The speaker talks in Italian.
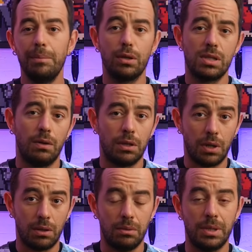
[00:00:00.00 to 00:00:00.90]
però stavo
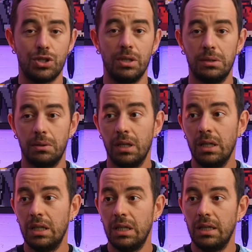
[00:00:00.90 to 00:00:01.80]
ancora con i miei genitori
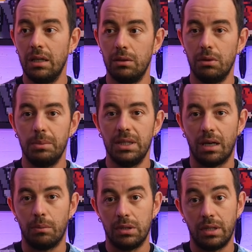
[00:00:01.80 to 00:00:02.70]
e noi
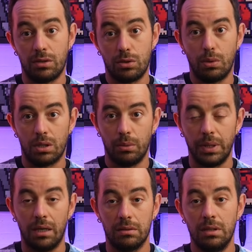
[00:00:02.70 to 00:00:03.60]
abitiamo al terzo quarto
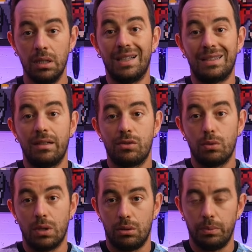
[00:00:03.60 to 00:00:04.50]
piano. Al
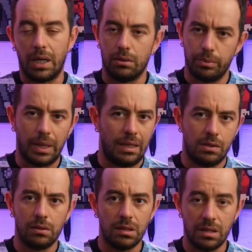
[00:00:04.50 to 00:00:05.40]
terzo quarto piano,
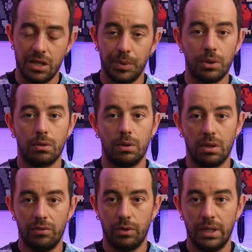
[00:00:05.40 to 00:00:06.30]
palazzo antisismico e quello
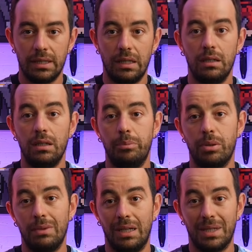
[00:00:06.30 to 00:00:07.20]
che volete, il
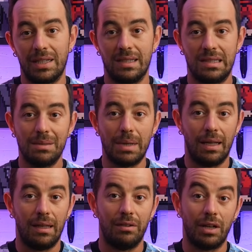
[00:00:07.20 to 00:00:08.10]
problema è che si
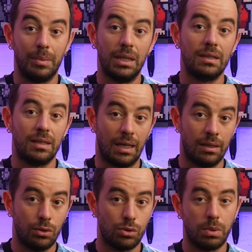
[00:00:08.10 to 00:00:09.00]
balla veramente
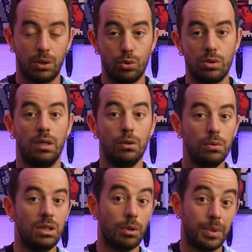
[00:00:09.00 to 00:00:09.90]
tanto, soprattutto se è
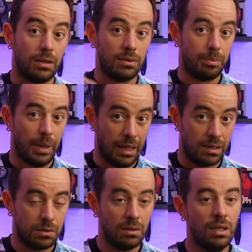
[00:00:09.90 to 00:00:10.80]
l'ultimo piano del
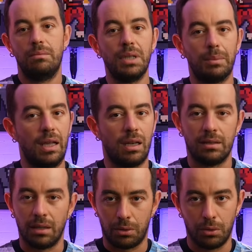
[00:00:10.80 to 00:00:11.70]
palazzo. Mia madre
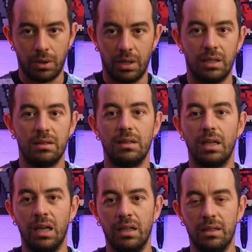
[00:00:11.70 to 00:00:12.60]
ha terrore
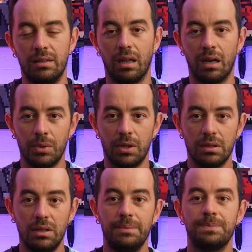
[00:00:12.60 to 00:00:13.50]
dei
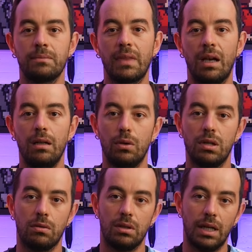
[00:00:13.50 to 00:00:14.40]
terremoti,
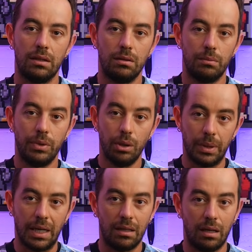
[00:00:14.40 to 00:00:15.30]
allora sono andati con mio
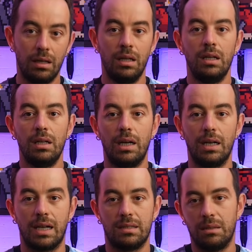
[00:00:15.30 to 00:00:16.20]
padre
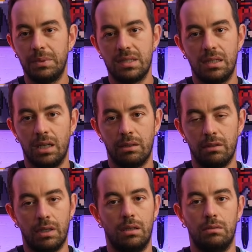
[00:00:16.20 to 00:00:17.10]
a casa di mia zia che
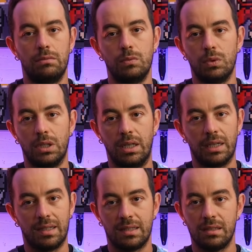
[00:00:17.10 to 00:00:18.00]
aveva una
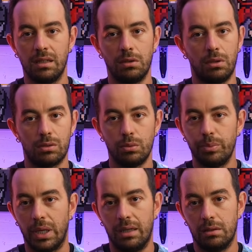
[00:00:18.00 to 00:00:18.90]
casa singola su un
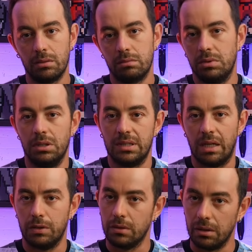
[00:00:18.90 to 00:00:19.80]
piano, quindi
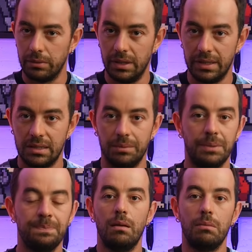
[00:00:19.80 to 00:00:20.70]
stavano
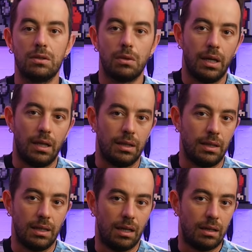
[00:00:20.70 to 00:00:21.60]
tranquillissimi. Mia sorella è
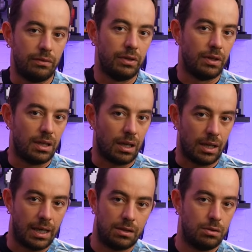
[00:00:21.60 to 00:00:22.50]
andata a vivere dal
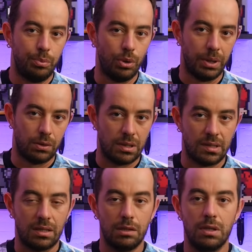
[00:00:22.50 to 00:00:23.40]
ragazzo, più o meno
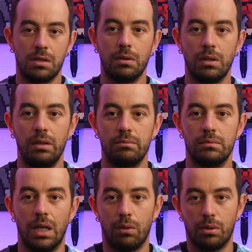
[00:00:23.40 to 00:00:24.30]
stessa situazione,
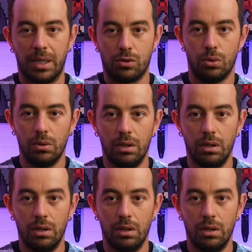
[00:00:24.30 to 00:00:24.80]
ero rimasto